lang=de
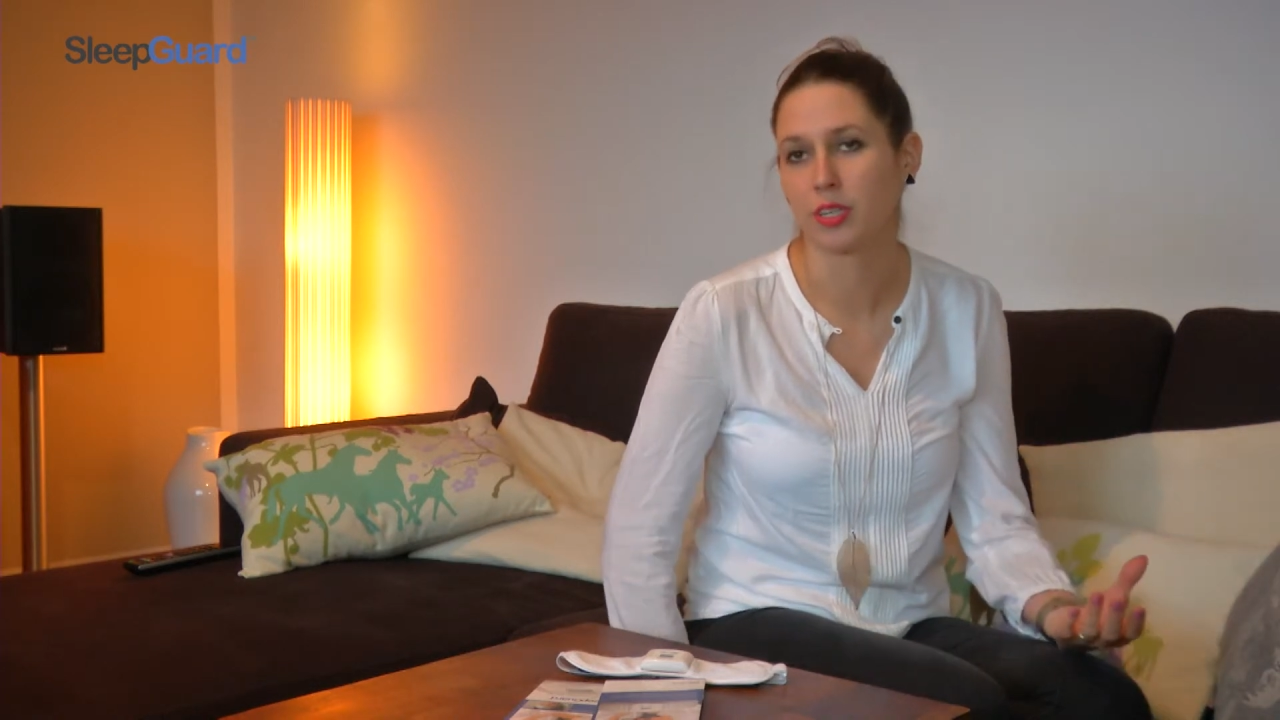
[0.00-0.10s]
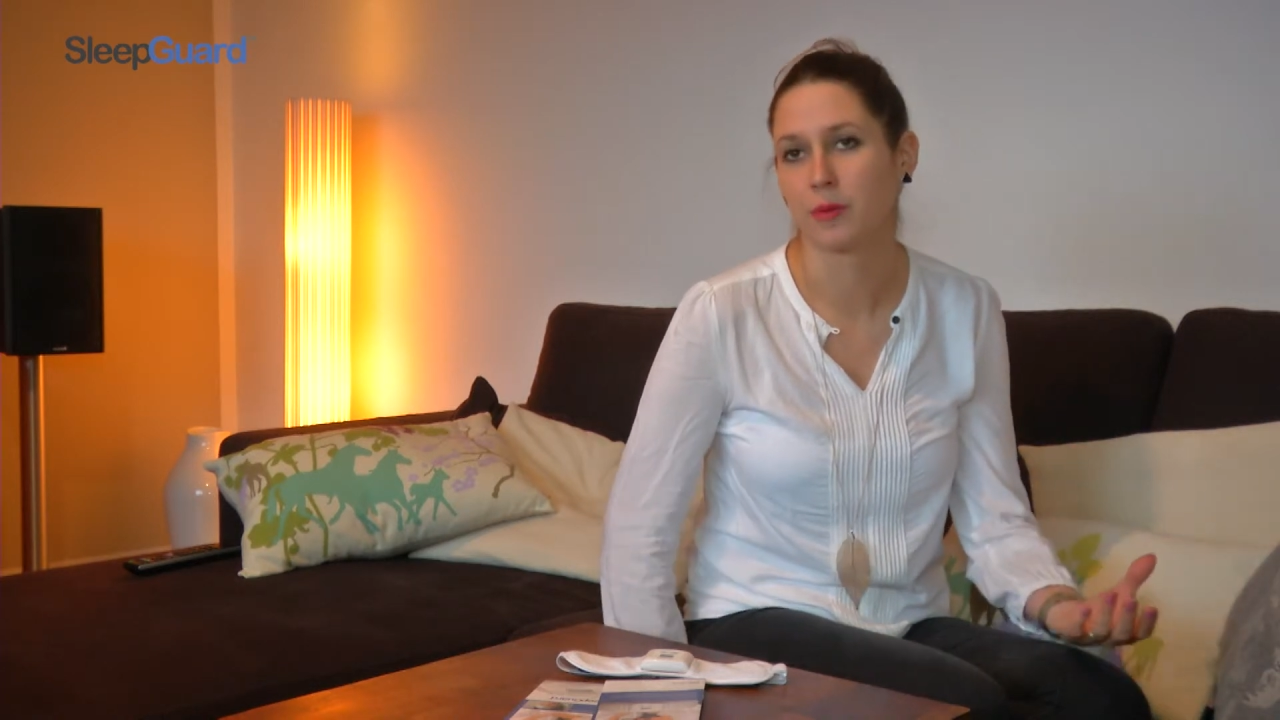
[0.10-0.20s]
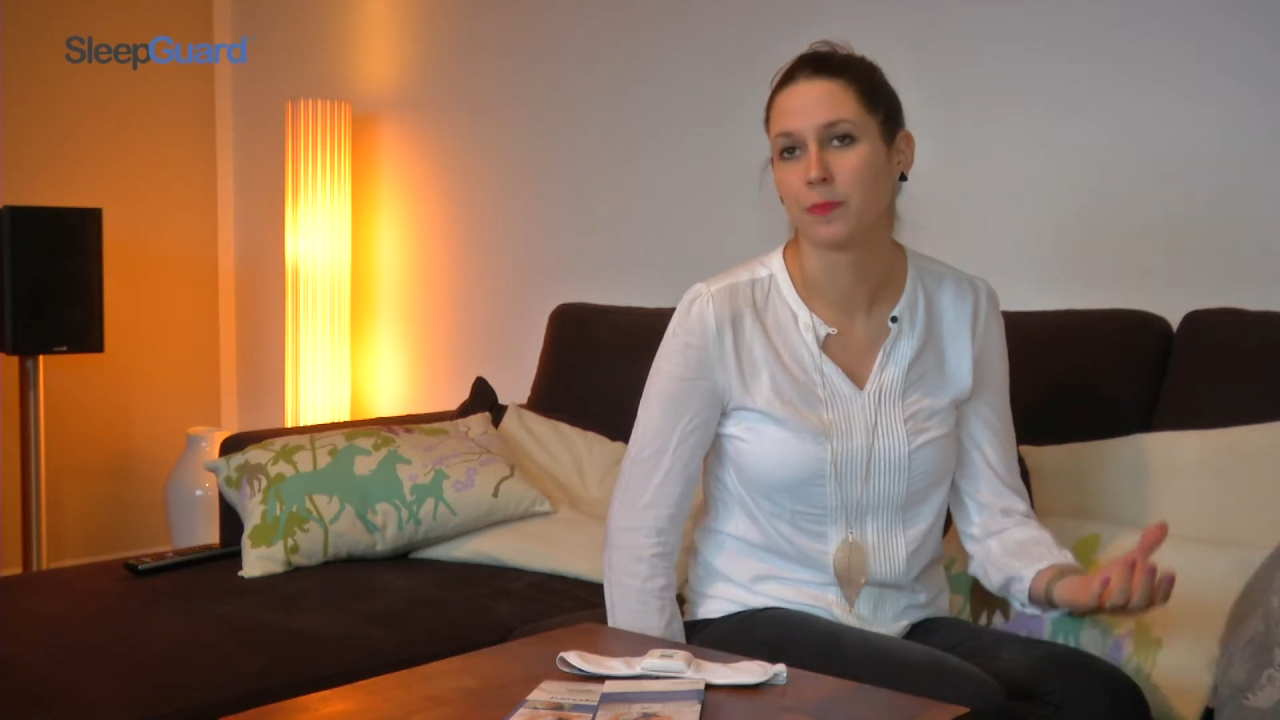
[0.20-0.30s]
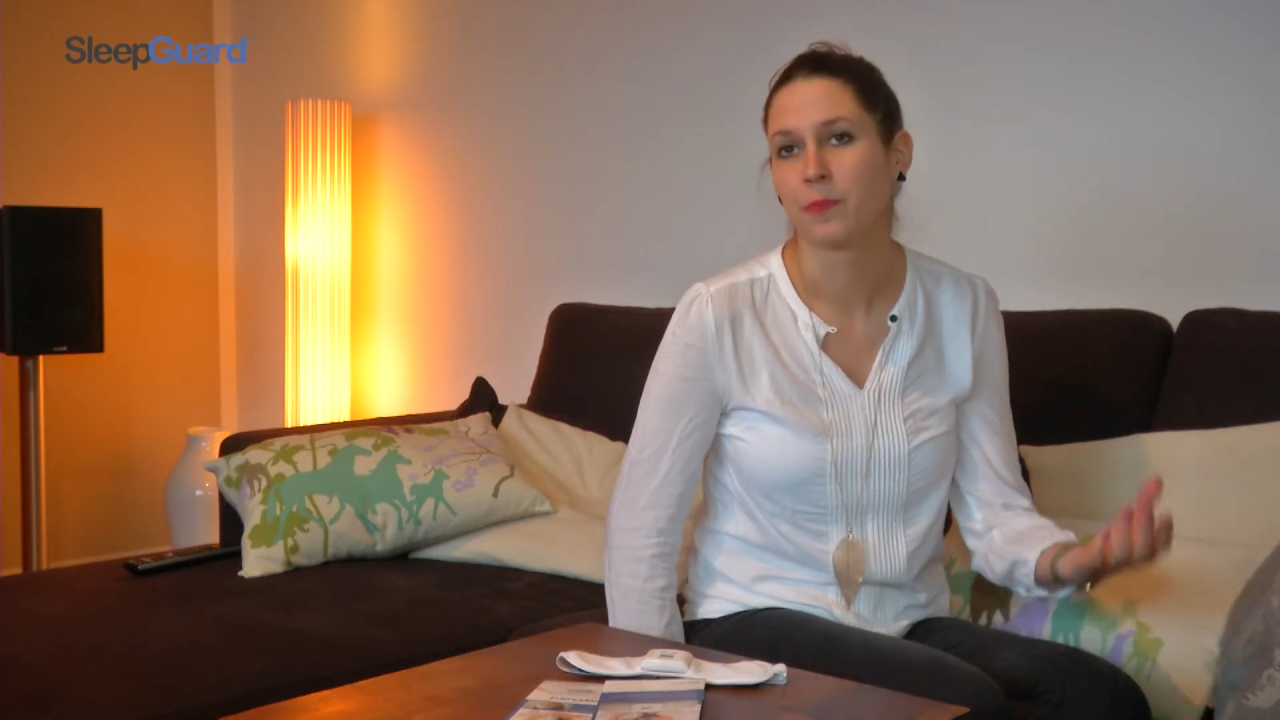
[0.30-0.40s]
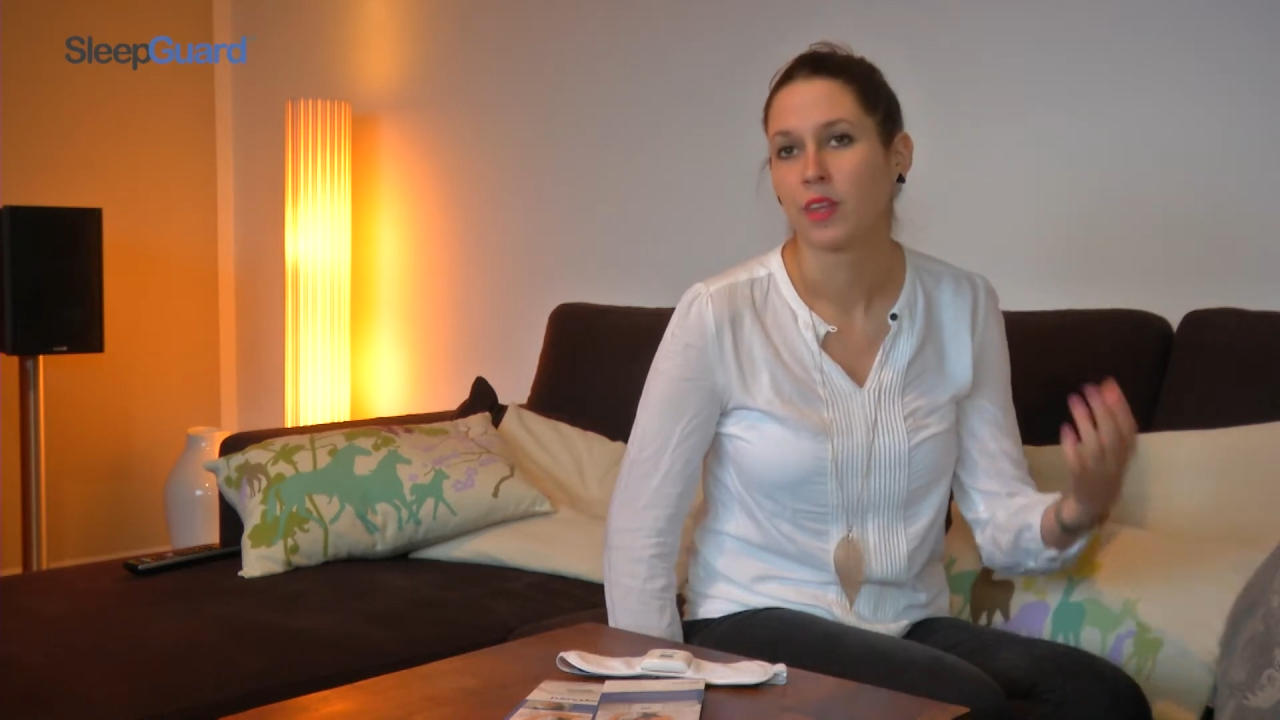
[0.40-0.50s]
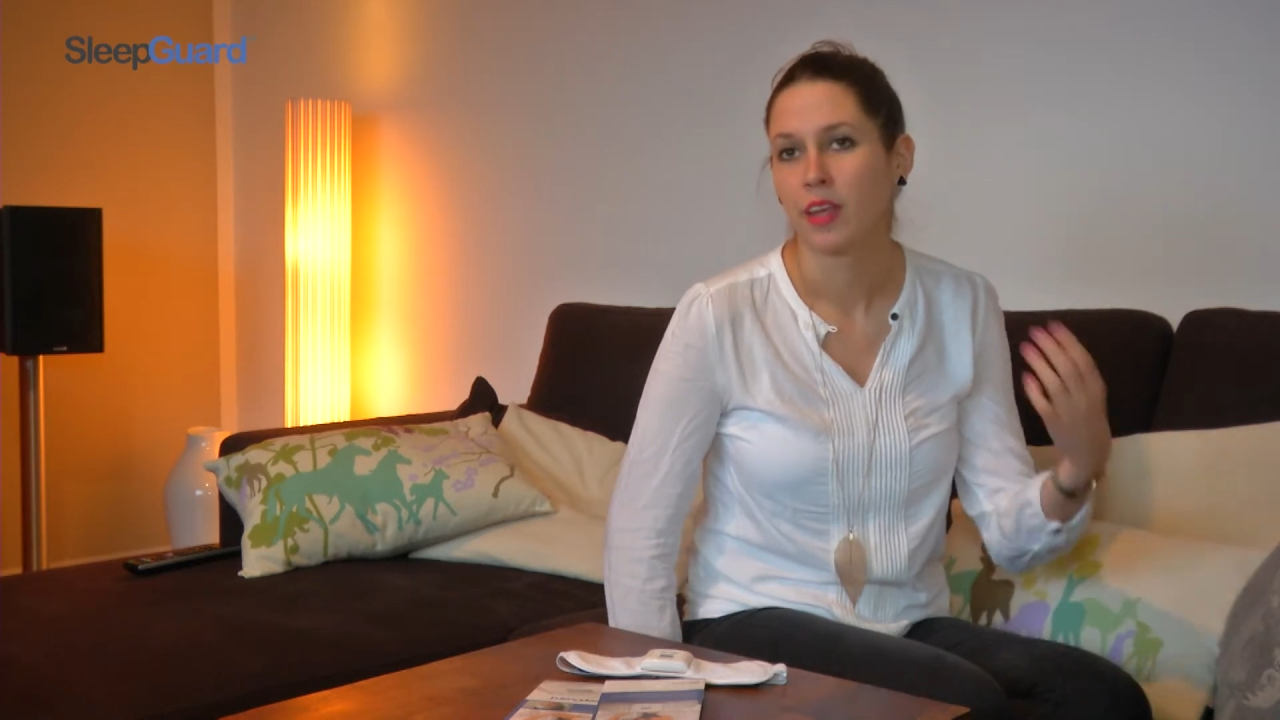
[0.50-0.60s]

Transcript: ähm,